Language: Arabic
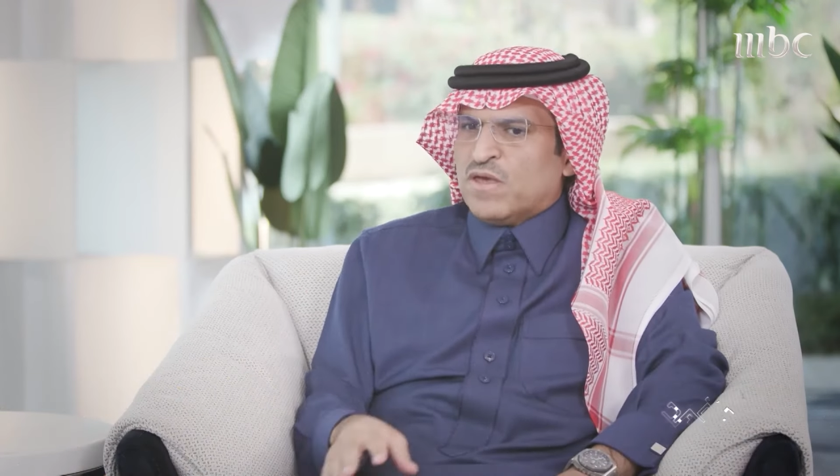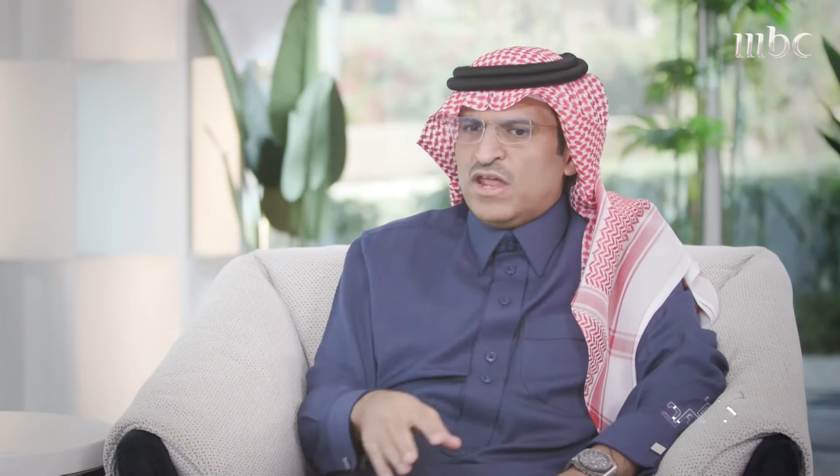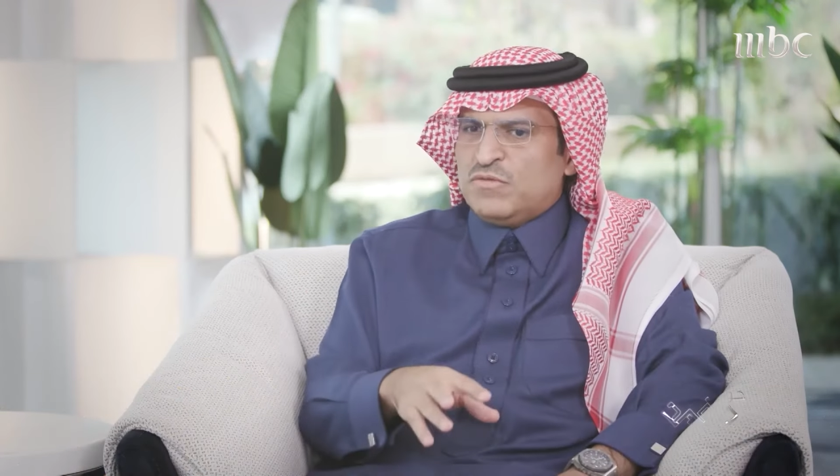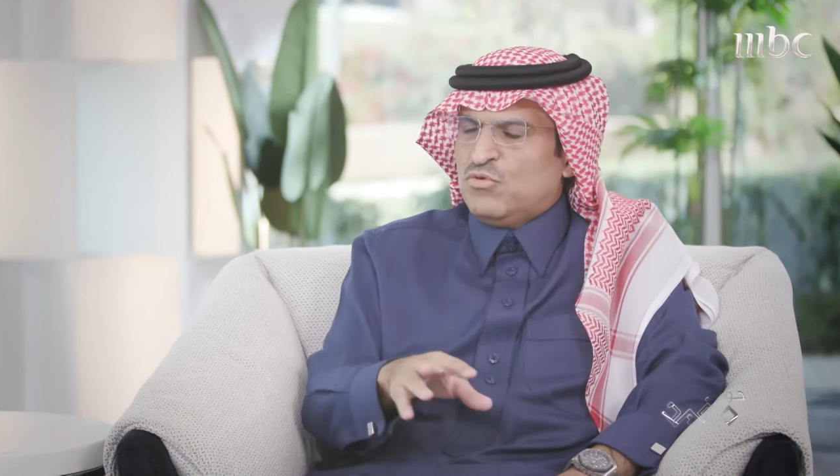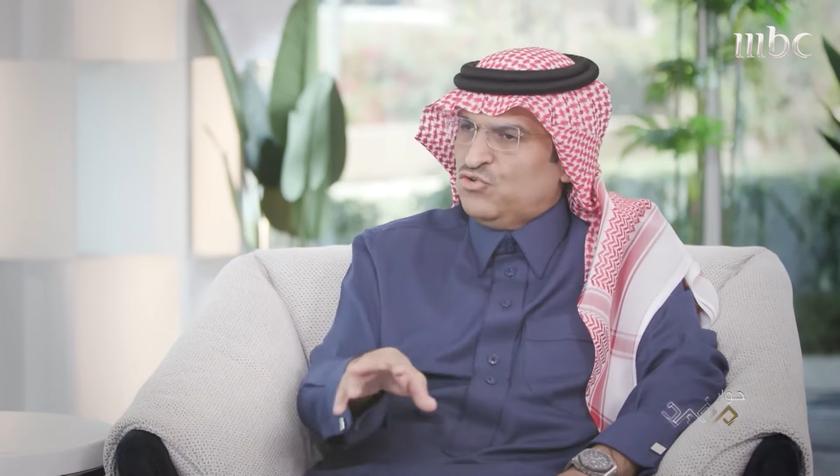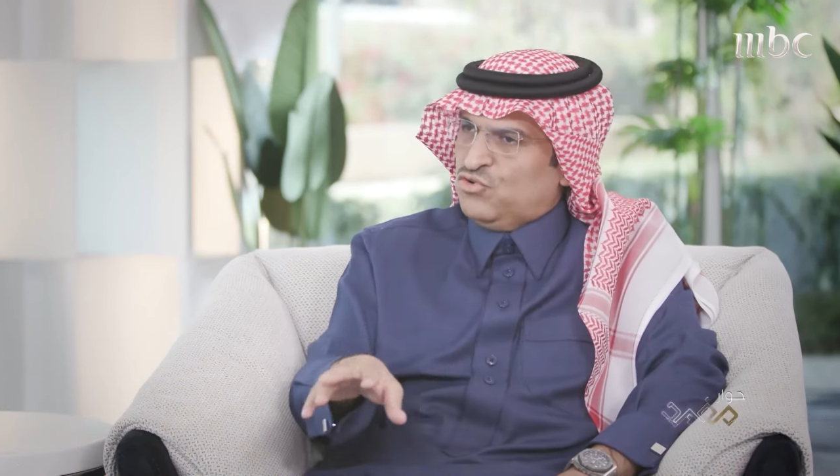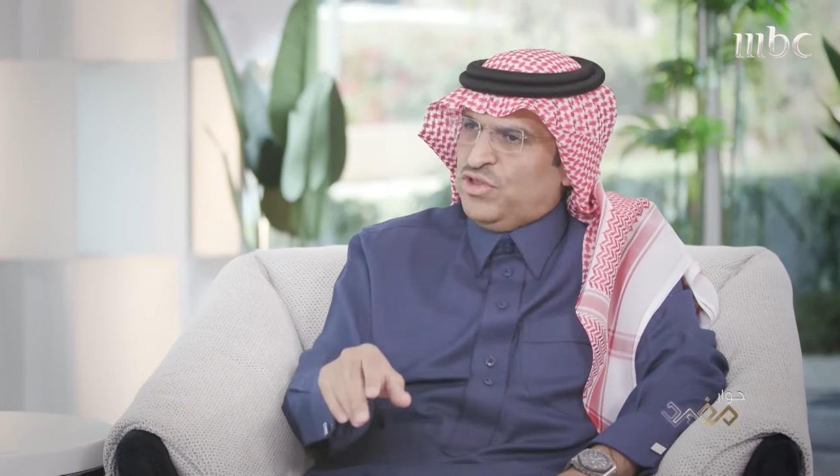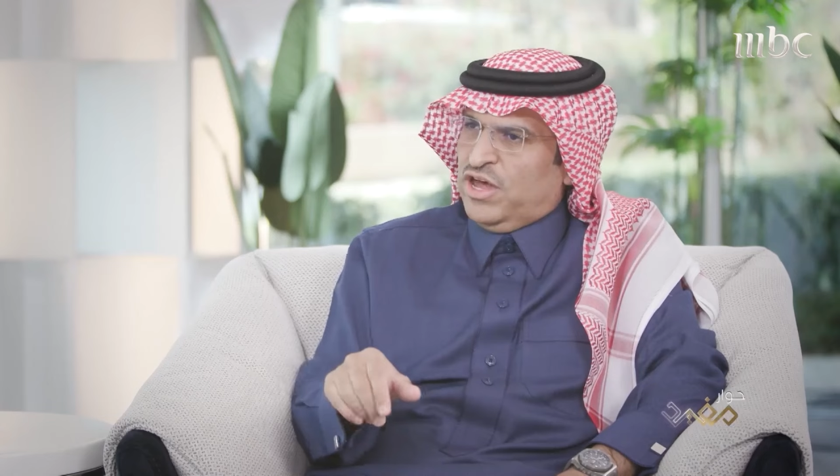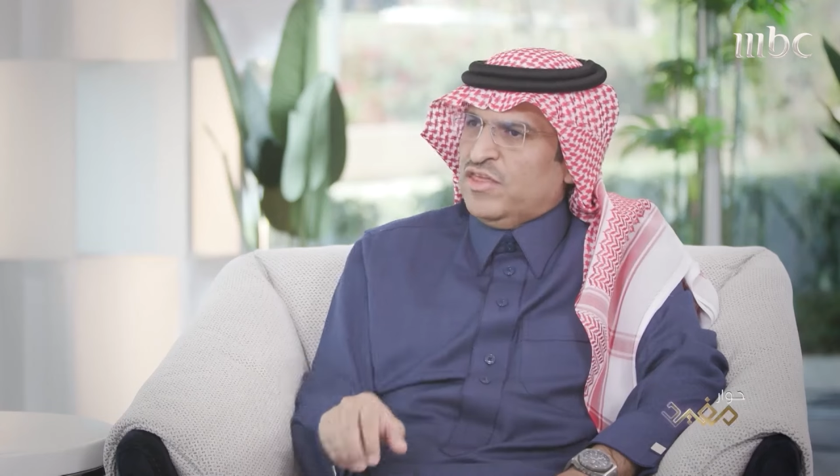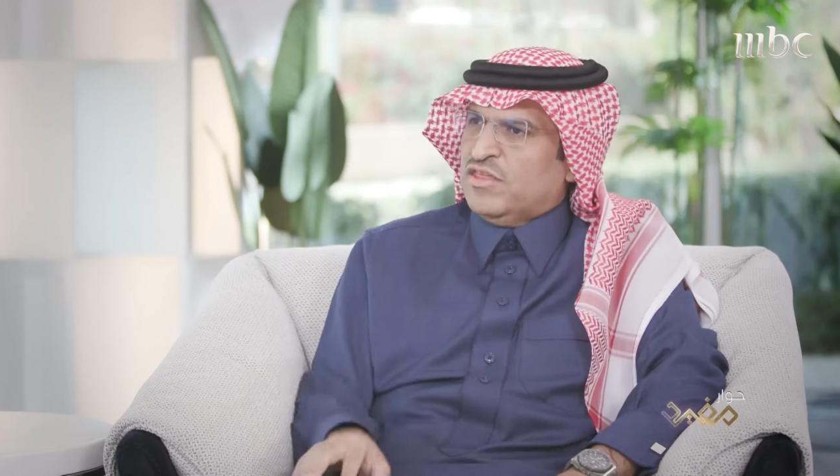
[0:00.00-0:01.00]
كانت
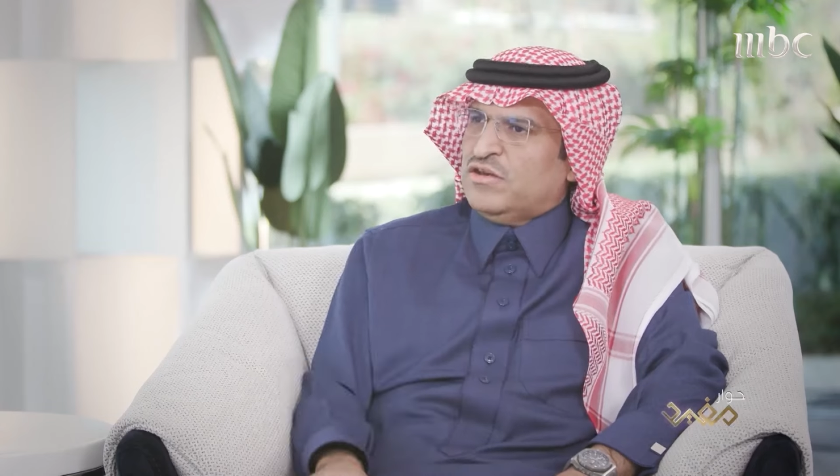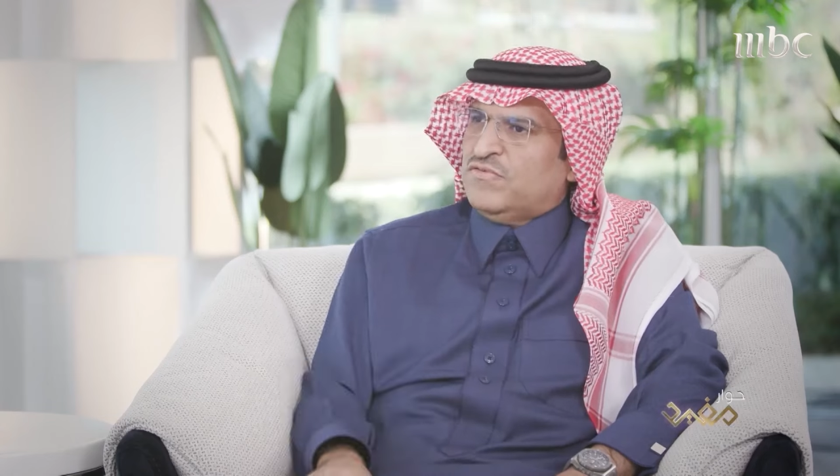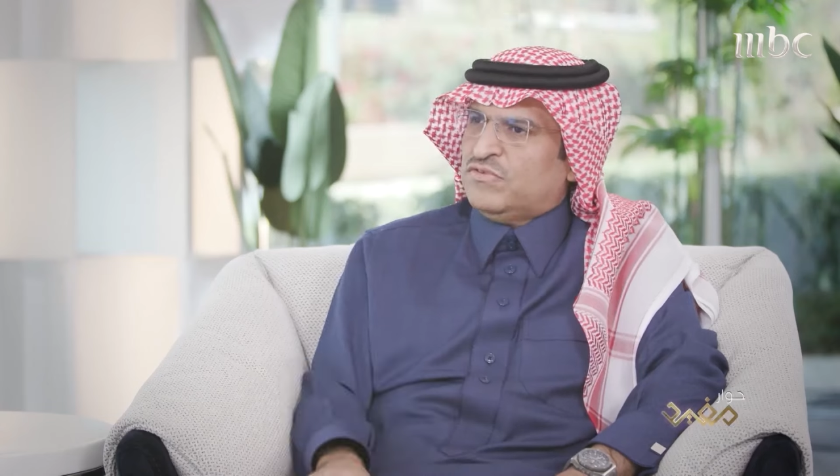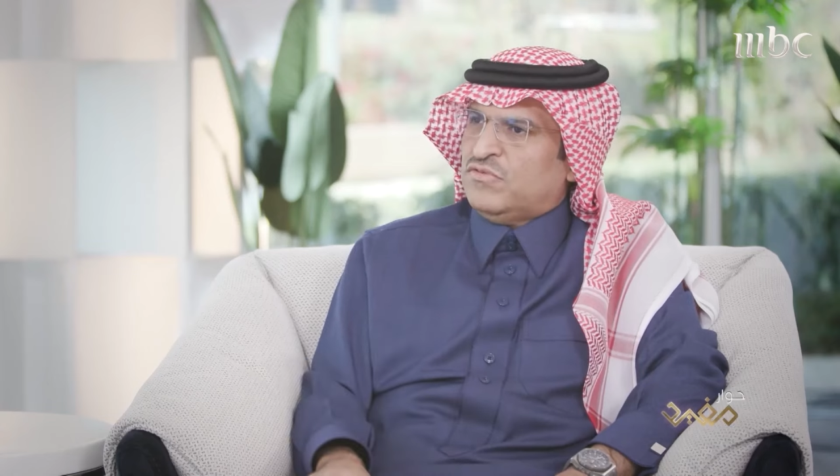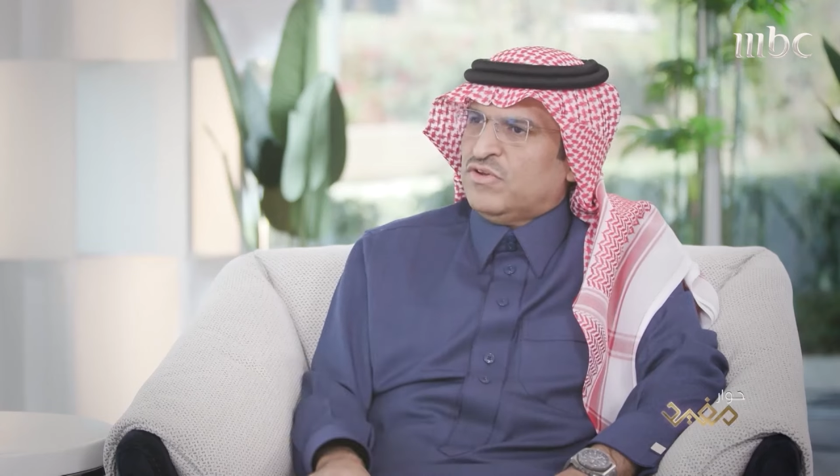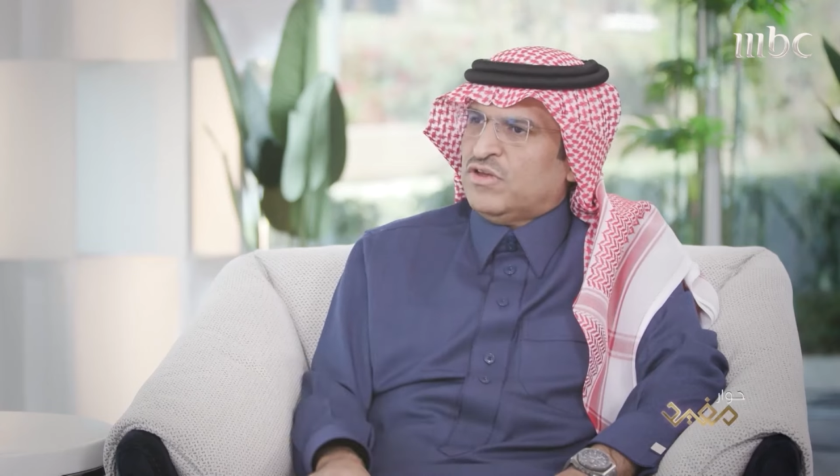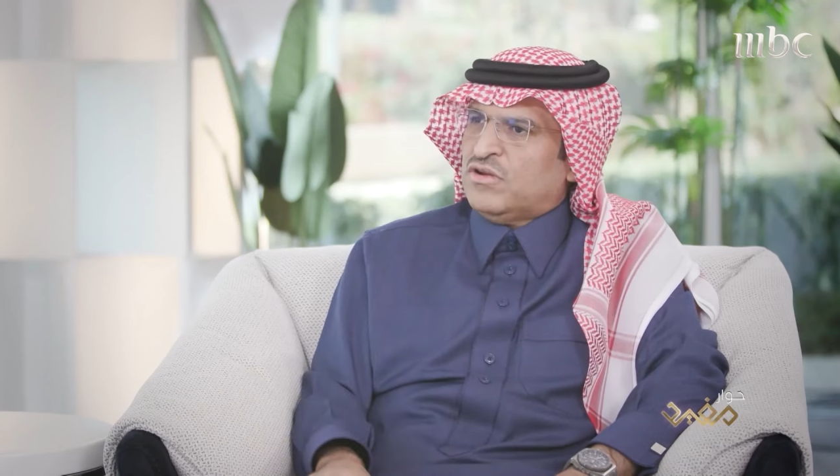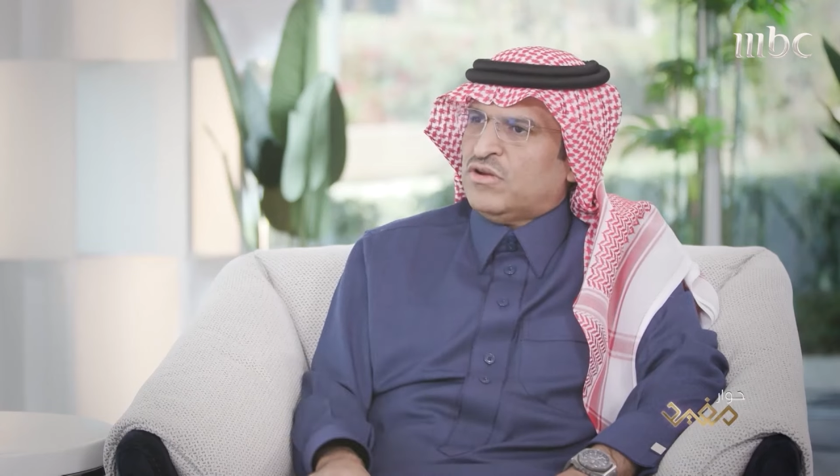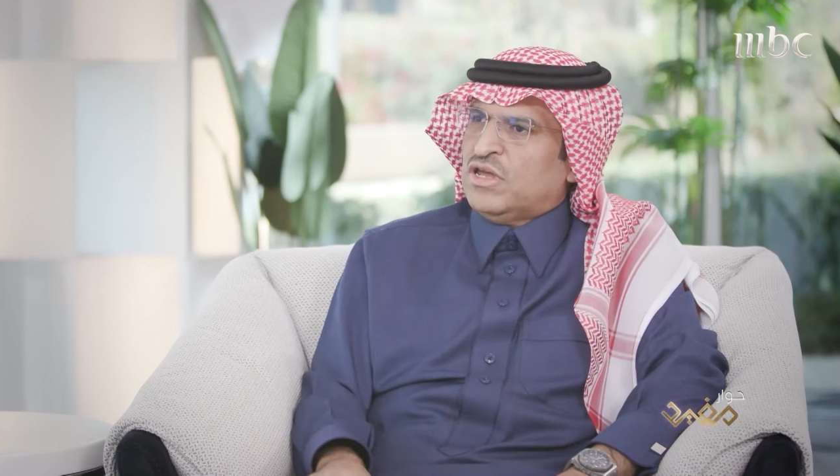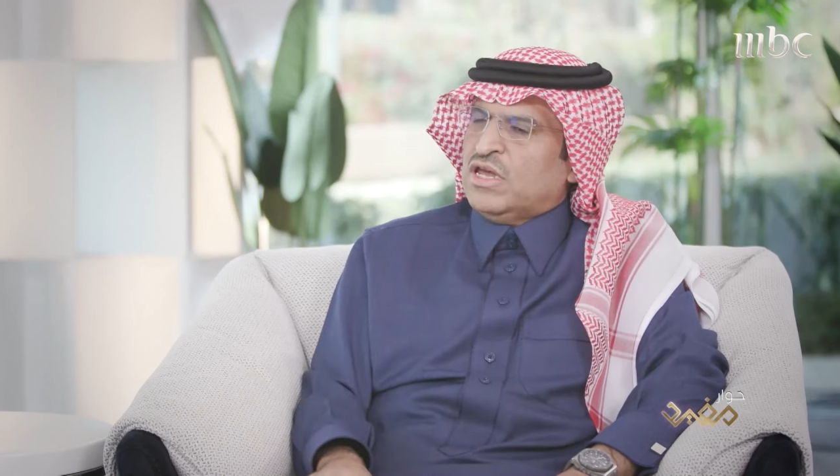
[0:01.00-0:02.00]
موجودة أيضا نفس
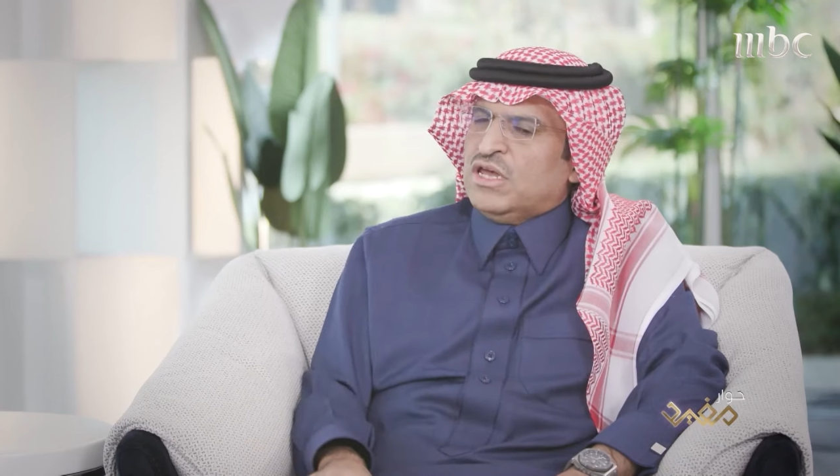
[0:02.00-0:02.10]
الفكر